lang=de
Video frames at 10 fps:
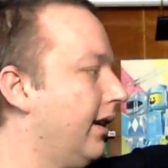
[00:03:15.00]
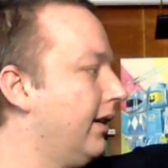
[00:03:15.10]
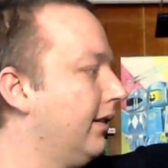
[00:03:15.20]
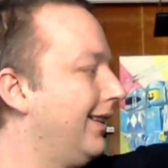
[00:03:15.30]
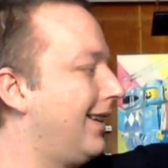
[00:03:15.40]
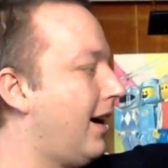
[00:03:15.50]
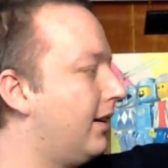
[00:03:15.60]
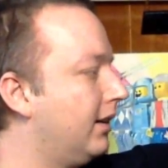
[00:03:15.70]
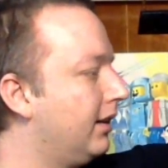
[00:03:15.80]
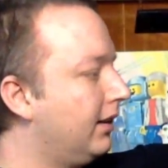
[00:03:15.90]
sein
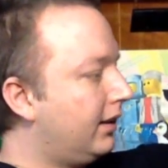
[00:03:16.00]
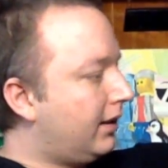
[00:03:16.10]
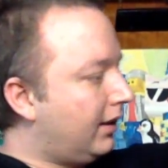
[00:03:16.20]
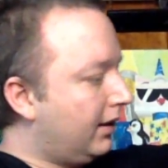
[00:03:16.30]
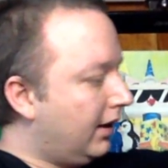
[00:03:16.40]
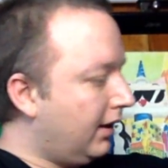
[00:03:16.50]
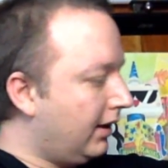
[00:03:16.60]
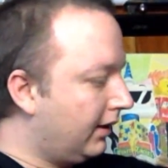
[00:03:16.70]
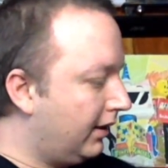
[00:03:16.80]
kann, äh,